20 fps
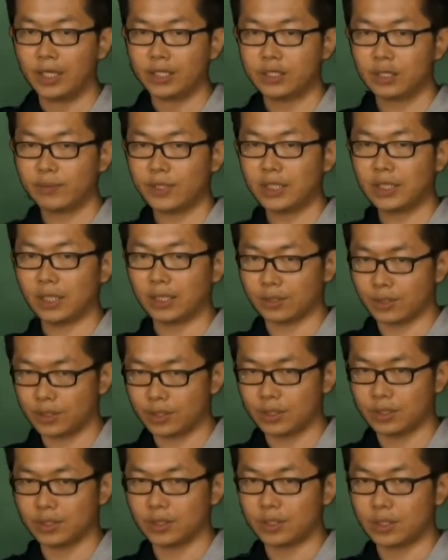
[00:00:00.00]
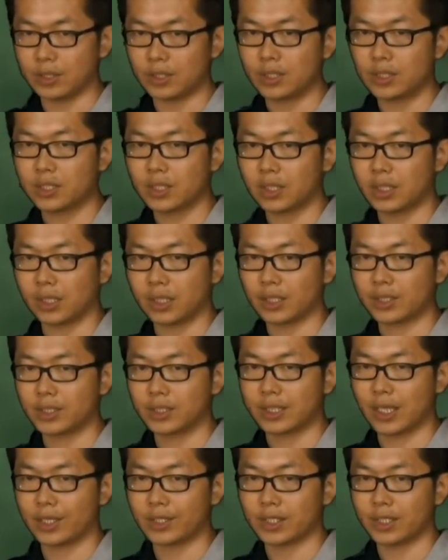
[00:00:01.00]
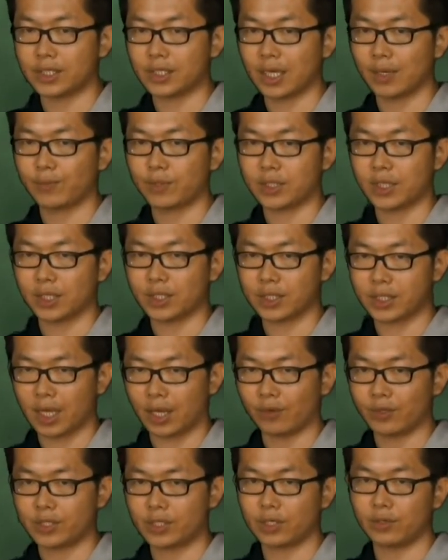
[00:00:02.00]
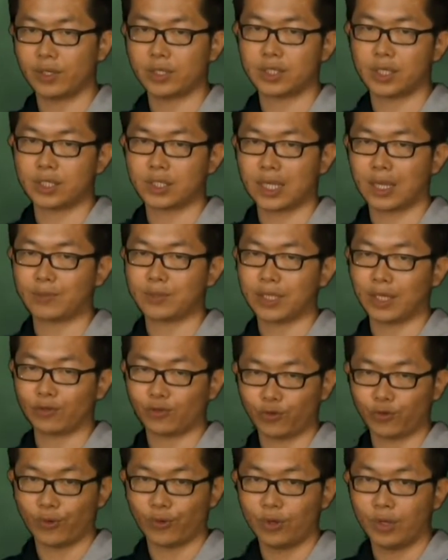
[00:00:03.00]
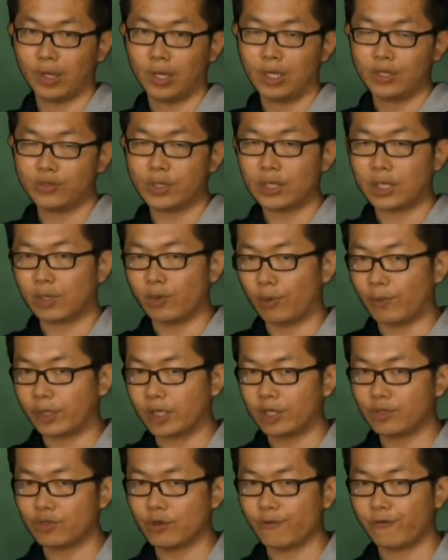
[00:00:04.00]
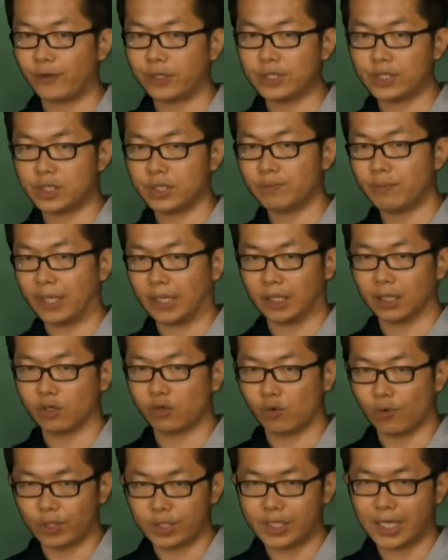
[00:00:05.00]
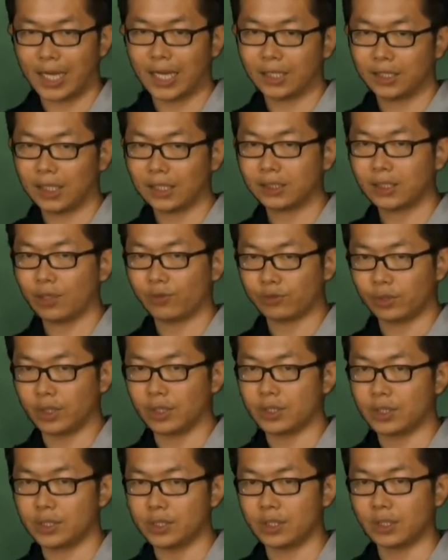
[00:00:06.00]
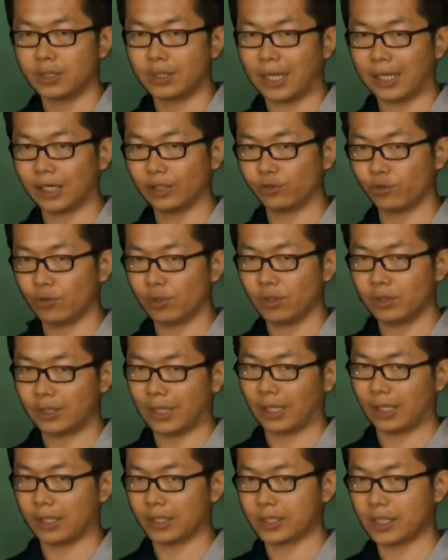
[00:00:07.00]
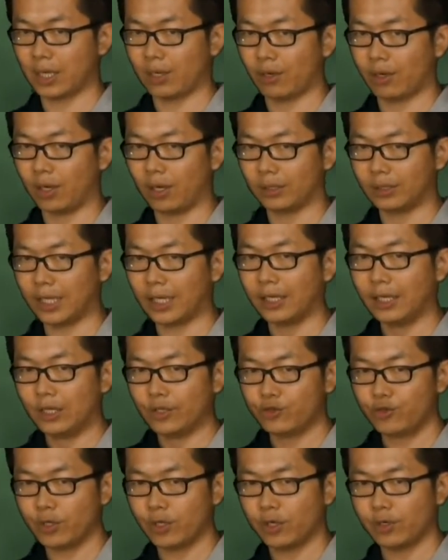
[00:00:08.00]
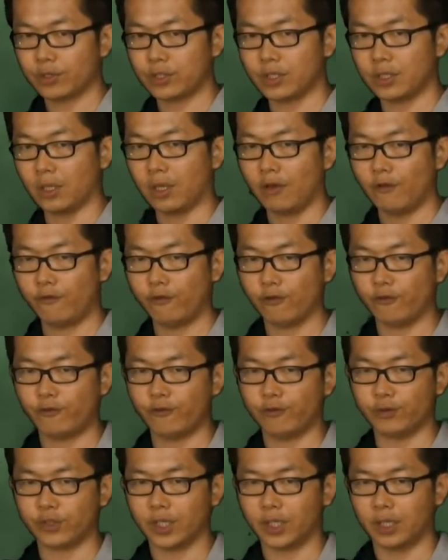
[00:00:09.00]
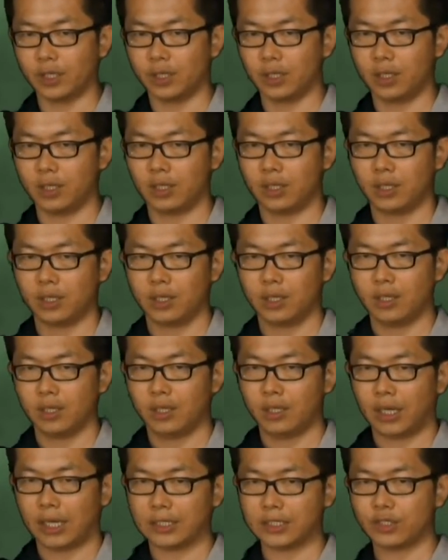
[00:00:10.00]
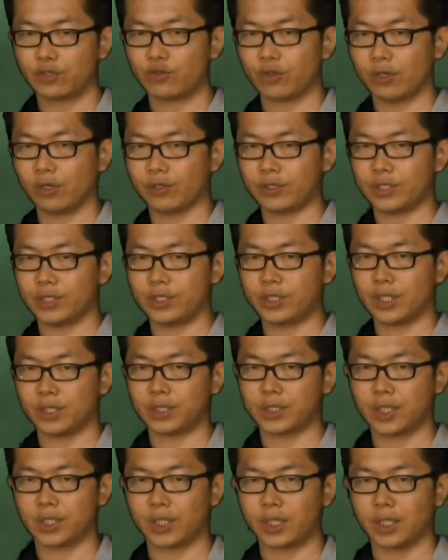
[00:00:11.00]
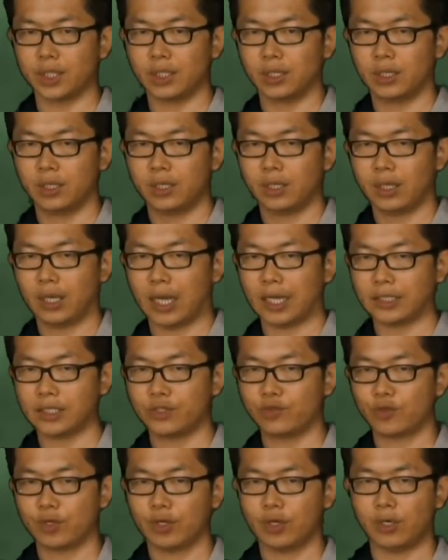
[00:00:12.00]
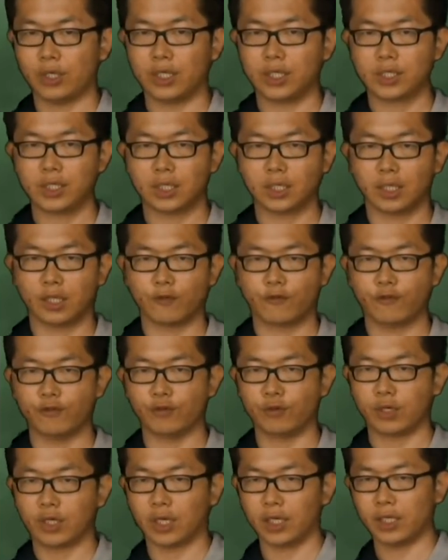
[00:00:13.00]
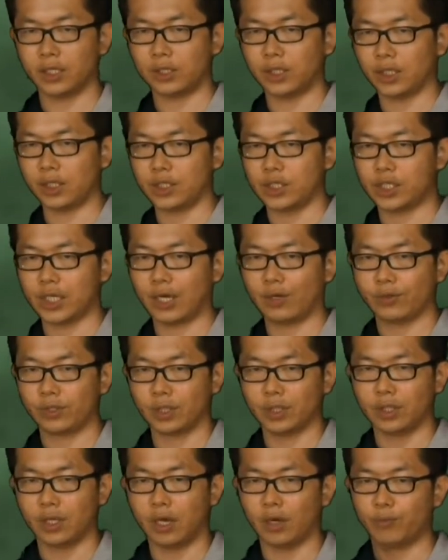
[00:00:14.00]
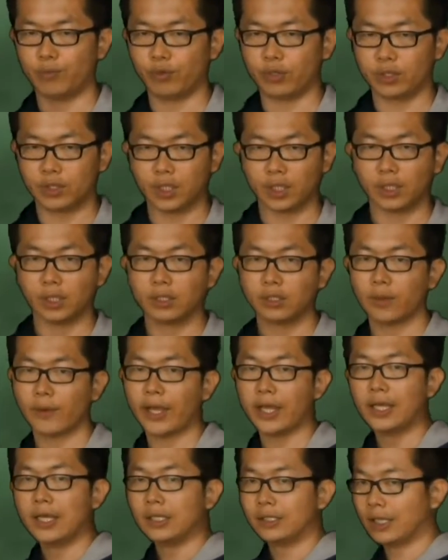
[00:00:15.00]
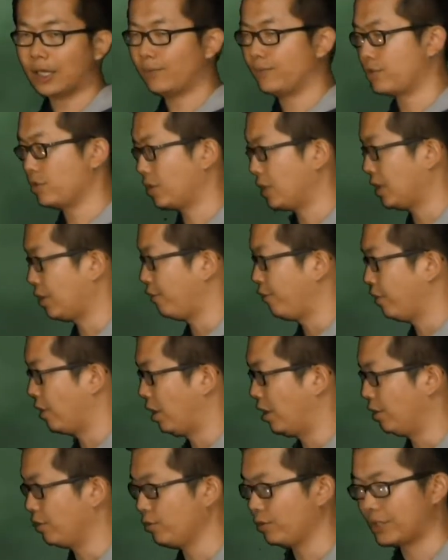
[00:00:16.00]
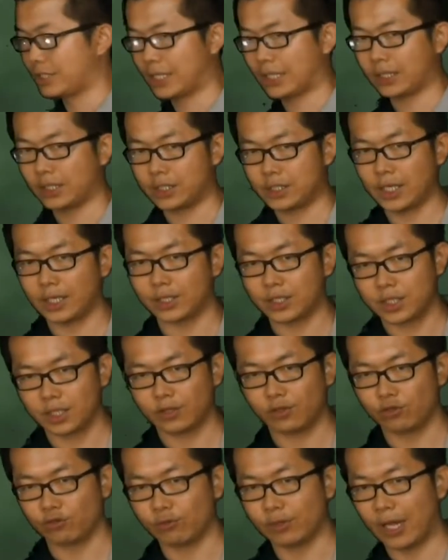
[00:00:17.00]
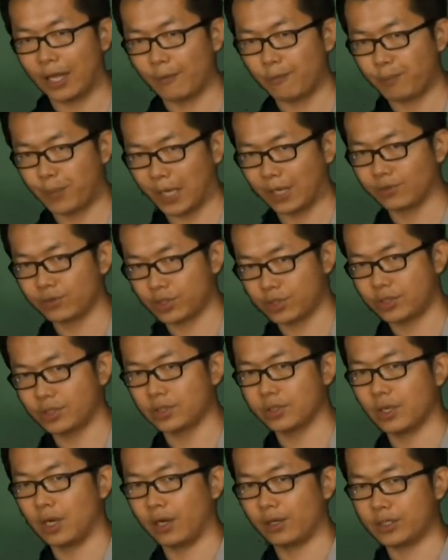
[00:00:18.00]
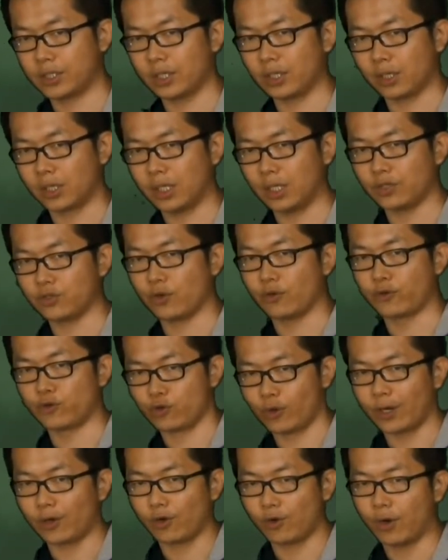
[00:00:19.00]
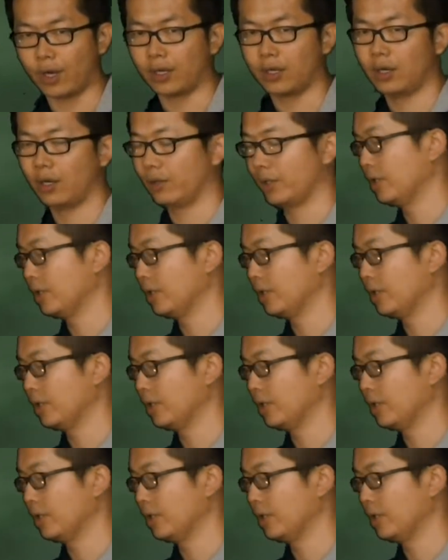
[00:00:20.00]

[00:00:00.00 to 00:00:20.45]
这边也是，只是。这里的自然增加比较少，社会增加多，所以我们可以去分析每个国家它到底是哪个多哪个少哈。那最后是负负的，还是最后是正正的，还是最后一正一负可以抵消的哦？不一定，对不对？那我们就可以啊用这样的象限图来表示哈这各种状况